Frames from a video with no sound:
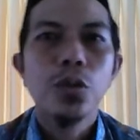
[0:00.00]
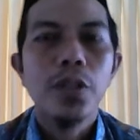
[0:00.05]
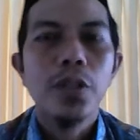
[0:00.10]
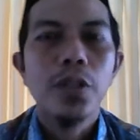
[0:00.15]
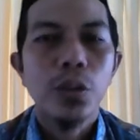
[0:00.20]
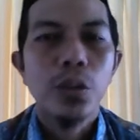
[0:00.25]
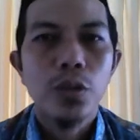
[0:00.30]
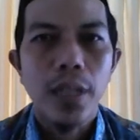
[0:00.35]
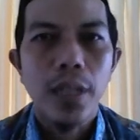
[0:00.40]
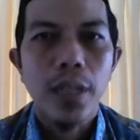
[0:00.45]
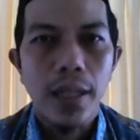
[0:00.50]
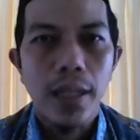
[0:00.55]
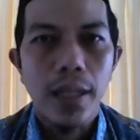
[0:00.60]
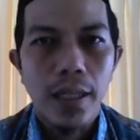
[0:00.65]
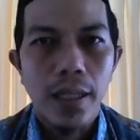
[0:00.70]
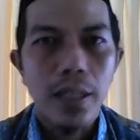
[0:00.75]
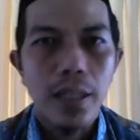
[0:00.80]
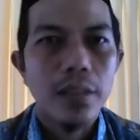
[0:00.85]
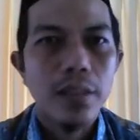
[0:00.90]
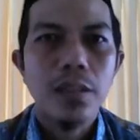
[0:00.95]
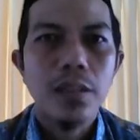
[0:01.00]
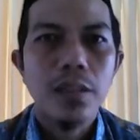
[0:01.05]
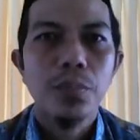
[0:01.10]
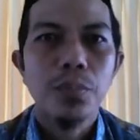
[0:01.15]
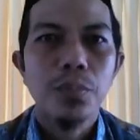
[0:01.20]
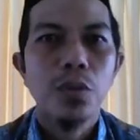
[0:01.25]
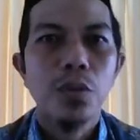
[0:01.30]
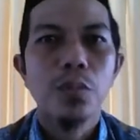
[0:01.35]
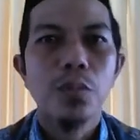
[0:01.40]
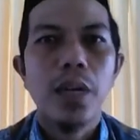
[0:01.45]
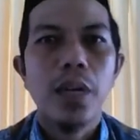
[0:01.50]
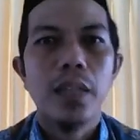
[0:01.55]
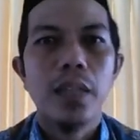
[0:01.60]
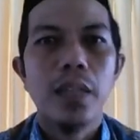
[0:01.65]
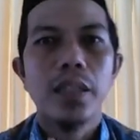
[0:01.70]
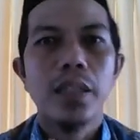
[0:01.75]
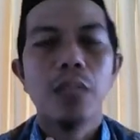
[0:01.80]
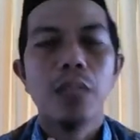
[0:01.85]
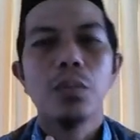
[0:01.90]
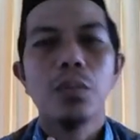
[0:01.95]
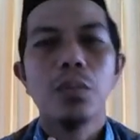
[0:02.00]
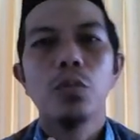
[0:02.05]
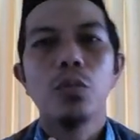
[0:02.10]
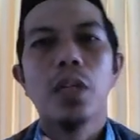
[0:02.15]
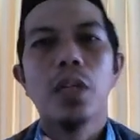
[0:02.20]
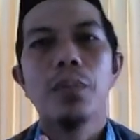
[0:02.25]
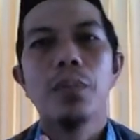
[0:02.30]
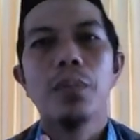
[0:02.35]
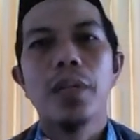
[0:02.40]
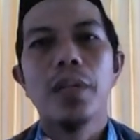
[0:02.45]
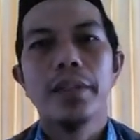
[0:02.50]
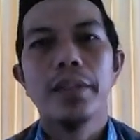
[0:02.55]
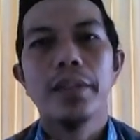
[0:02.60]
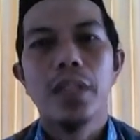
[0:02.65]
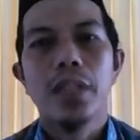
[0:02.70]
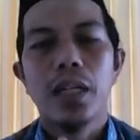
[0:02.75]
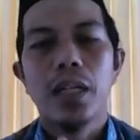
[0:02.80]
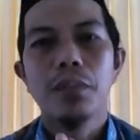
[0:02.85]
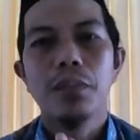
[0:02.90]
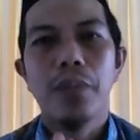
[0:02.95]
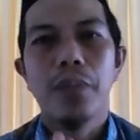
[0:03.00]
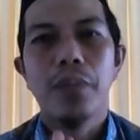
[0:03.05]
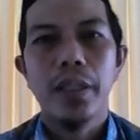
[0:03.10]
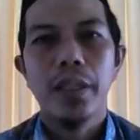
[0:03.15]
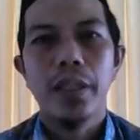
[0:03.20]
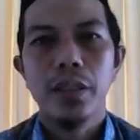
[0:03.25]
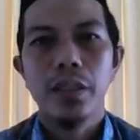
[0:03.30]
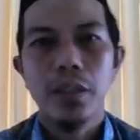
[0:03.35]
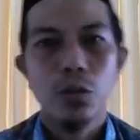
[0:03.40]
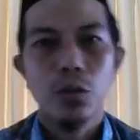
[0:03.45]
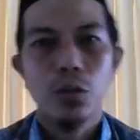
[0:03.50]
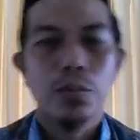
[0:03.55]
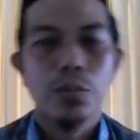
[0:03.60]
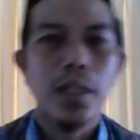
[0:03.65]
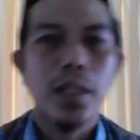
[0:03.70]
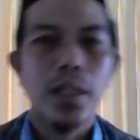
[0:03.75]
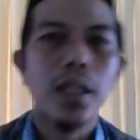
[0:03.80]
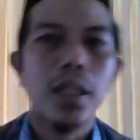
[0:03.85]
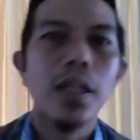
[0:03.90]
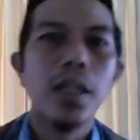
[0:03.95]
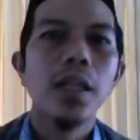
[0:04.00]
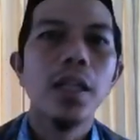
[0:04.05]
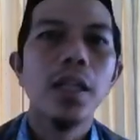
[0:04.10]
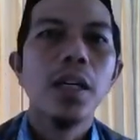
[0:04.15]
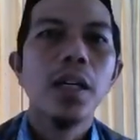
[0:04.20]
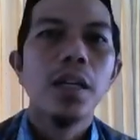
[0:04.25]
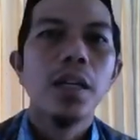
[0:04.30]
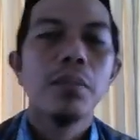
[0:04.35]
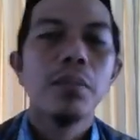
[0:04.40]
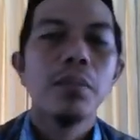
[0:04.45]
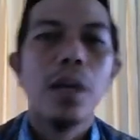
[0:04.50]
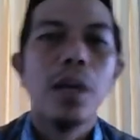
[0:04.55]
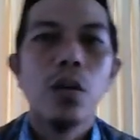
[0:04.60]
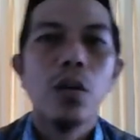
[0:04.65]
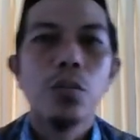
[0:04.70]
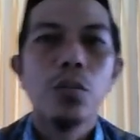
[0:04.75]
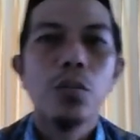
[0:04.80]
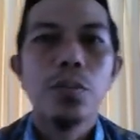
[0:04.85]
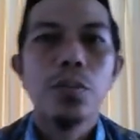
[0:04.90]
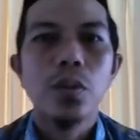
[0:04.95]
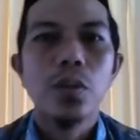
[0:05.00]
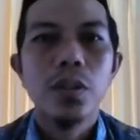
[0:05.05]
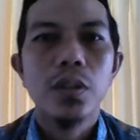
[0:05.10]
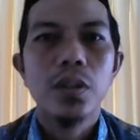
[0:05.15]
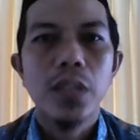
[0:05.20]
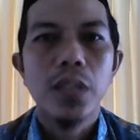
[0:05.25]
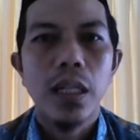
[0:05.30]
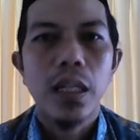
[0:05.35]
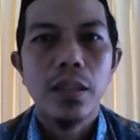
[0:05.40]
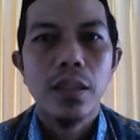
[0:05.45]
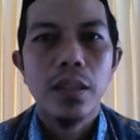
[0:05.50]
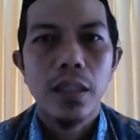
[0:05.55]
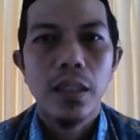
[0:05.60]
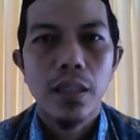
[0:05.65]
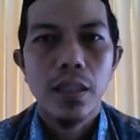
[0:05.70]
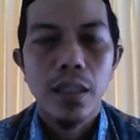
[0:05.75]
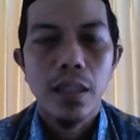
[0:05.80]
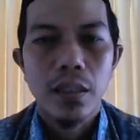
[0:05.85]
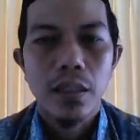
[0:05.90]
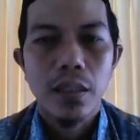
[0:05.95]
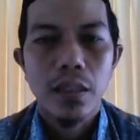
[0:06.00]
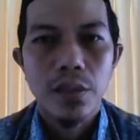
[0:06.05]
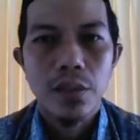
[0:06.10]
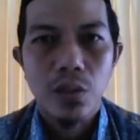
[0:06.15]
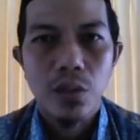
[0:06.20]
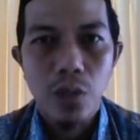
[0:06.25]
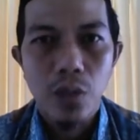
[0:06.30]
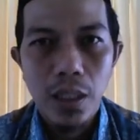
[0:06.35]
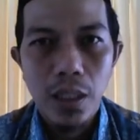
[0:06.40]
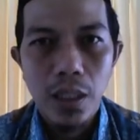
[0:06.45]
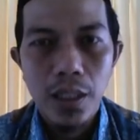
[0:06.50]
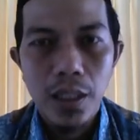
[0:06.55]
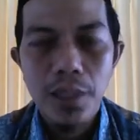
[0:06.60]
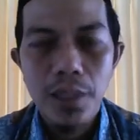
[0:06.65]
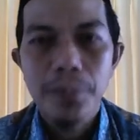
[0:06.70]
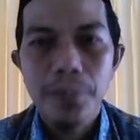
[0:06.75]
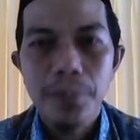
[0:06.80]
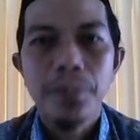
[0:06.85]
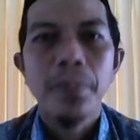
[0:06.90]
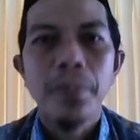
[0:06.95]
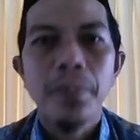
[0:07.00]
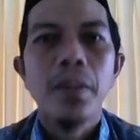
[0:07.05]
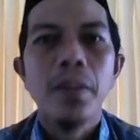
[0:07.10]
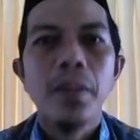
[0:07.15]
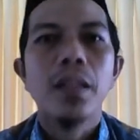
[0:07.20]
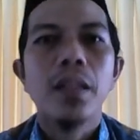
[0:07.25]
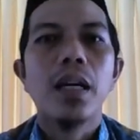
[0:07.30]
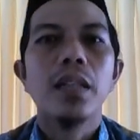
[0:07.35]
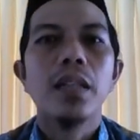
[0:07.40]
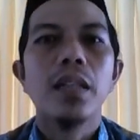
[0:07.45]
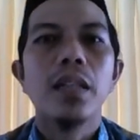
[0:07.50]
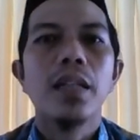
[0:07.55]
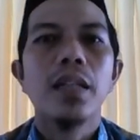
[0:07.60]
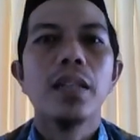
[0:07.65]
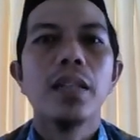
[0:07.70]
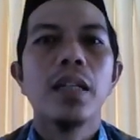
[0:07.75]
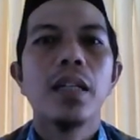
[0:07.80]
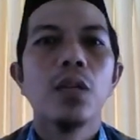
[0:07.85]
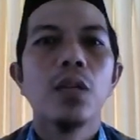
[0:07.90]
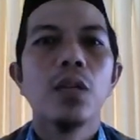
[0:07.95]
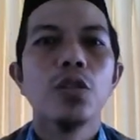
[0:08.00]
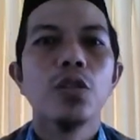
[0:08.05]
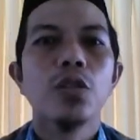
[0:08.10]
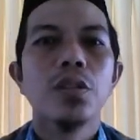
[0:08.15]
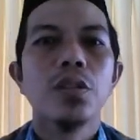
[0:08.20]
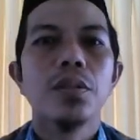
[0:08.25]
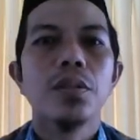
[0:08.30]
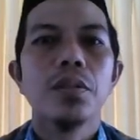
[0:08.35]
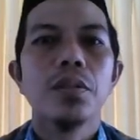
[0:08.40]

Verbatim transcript: diusahakan sebelum kalian memulai pelajaran baik di rumah maupun yang datang ke sekolah kalian harus